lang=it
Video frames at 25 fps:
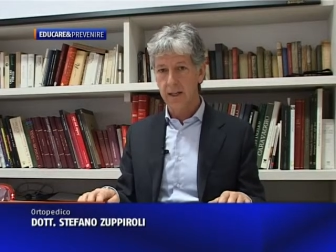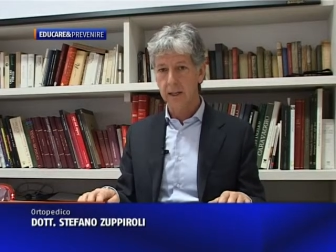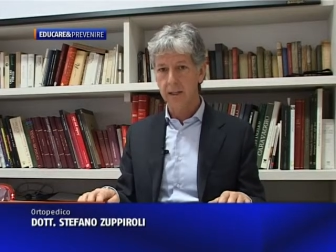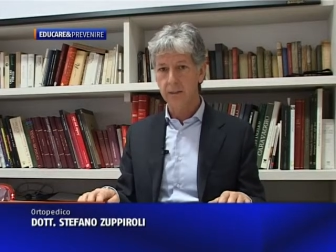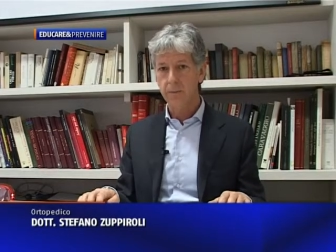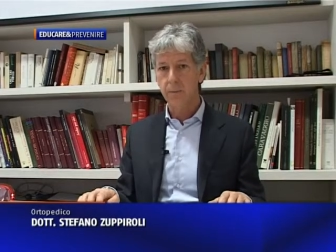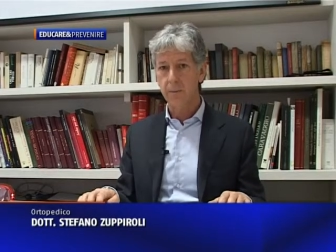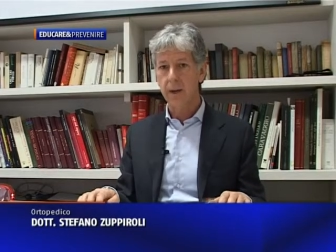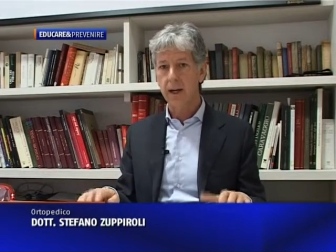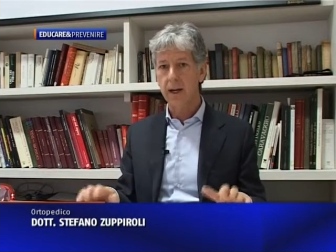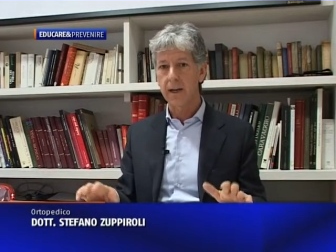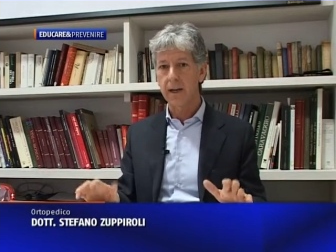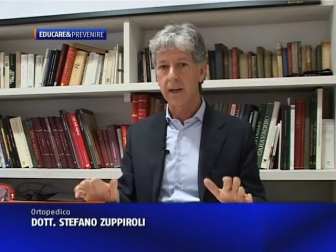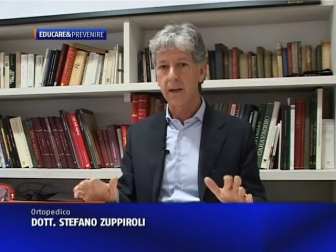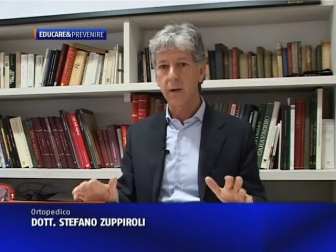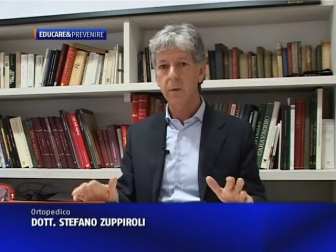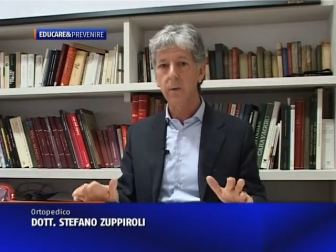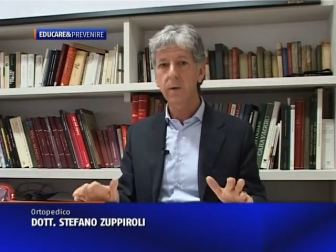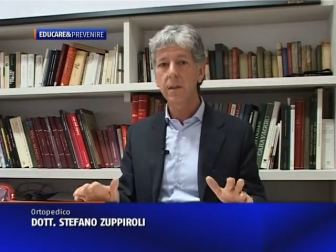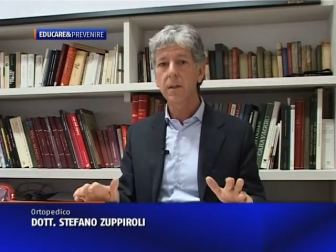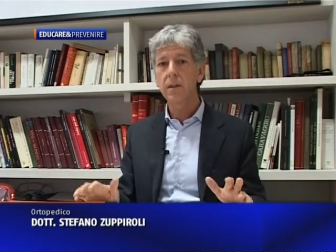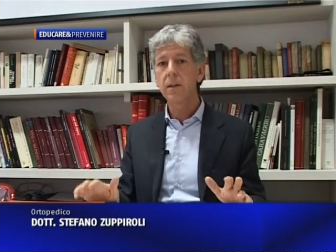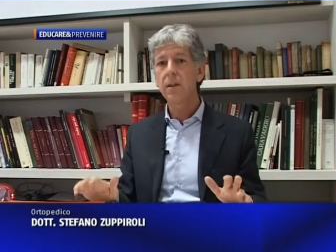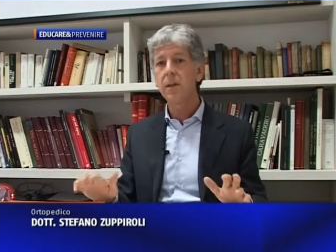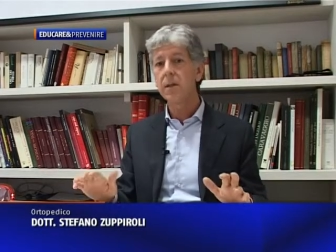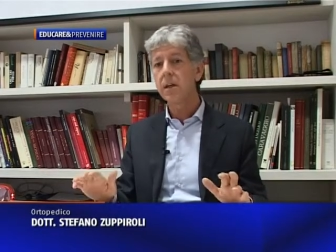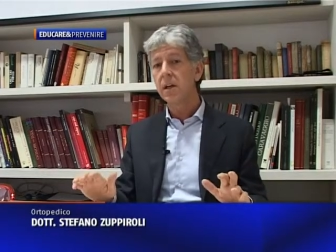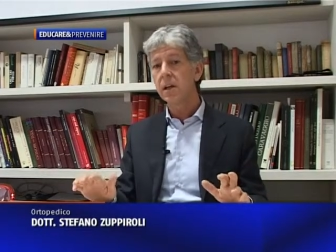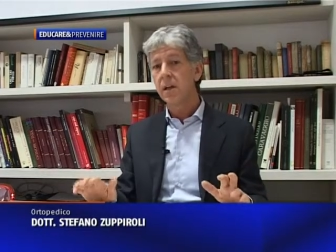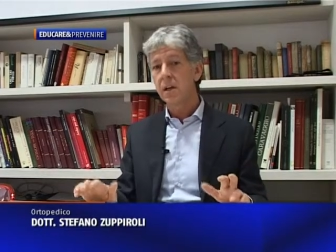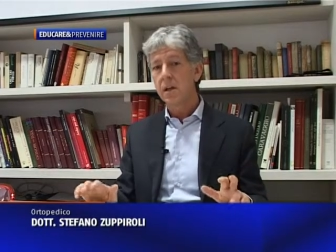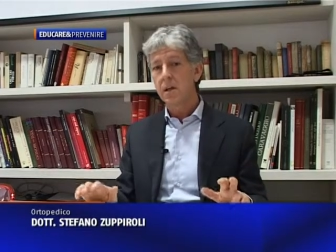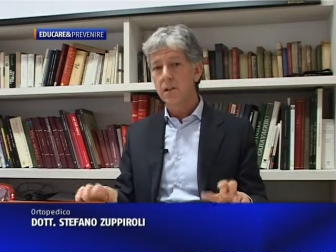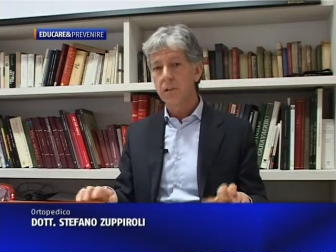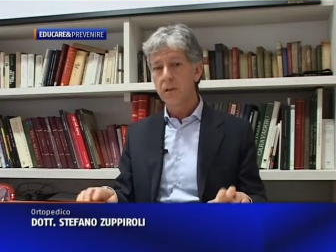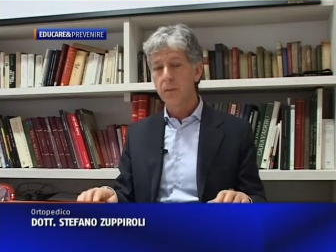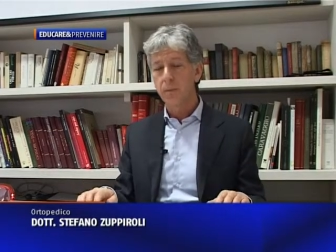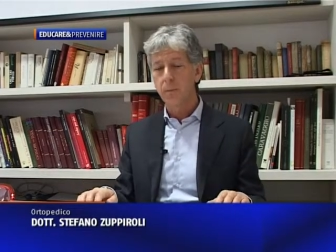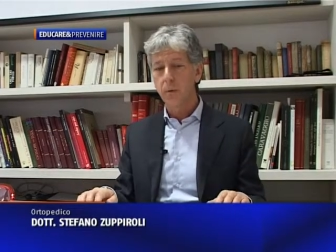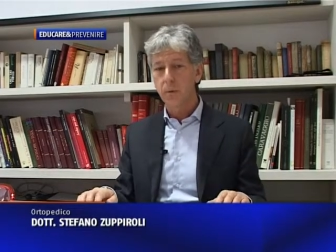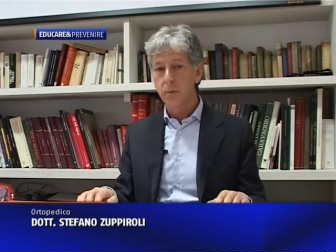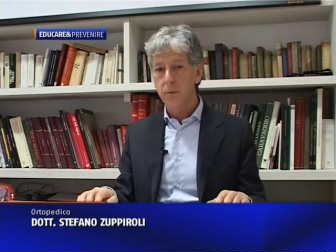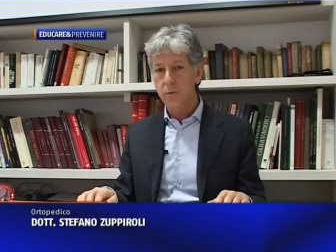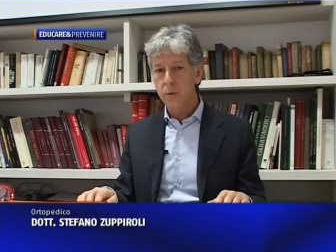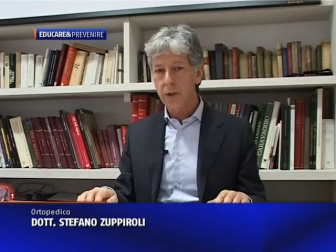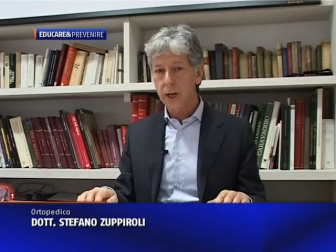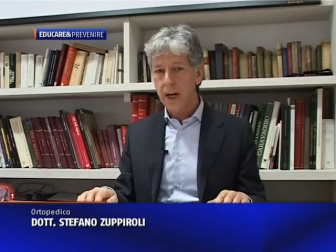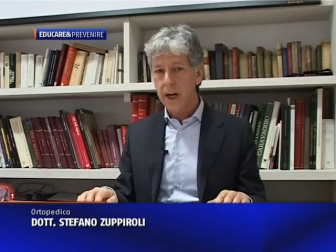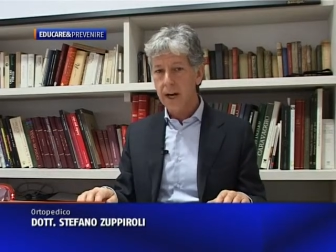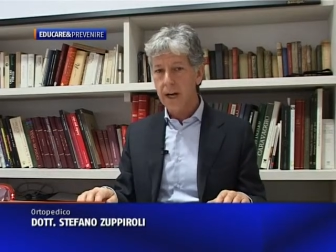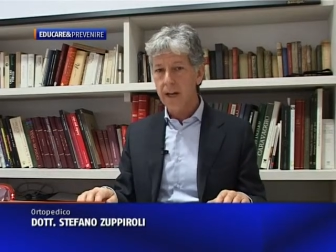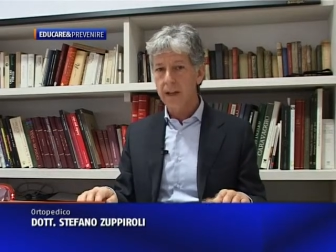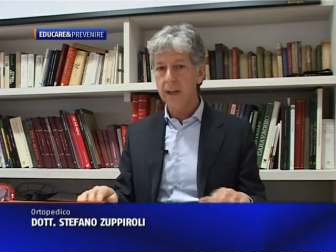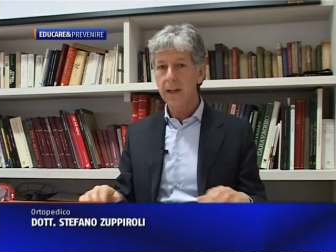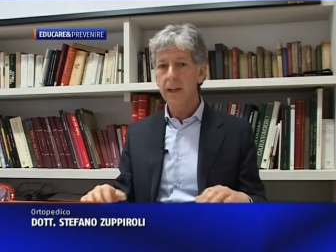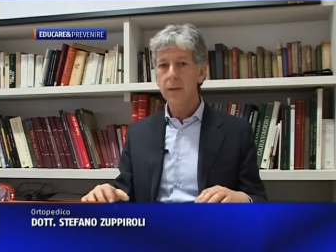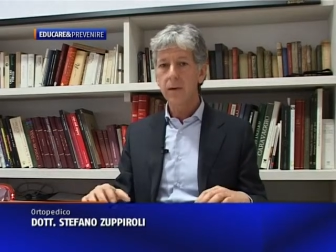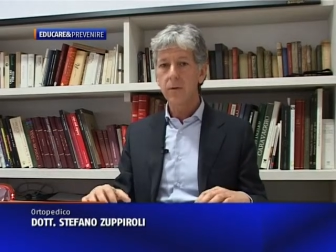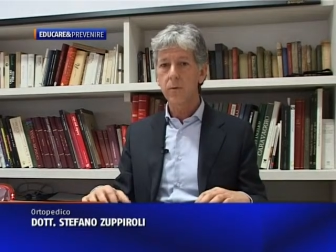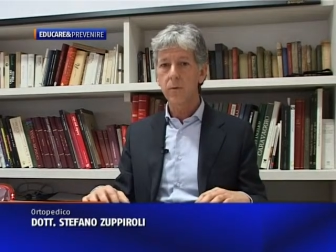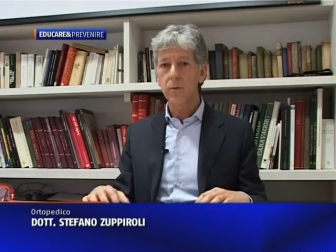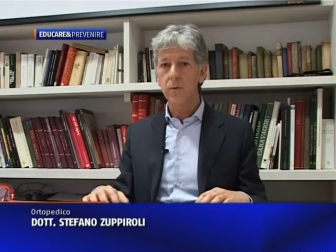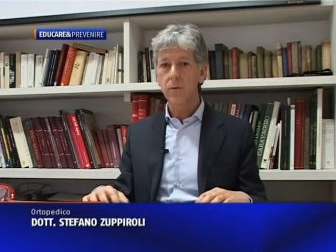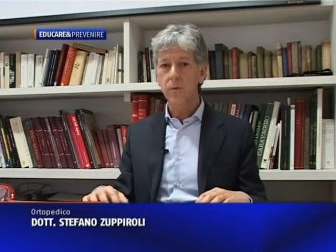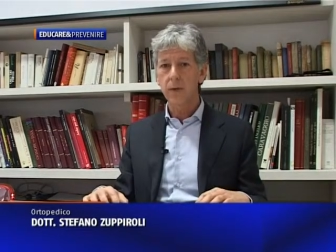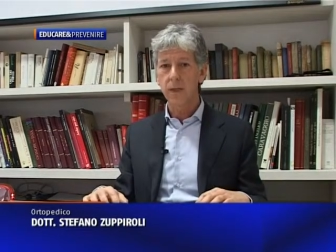e nella spalla. Quindi si può usare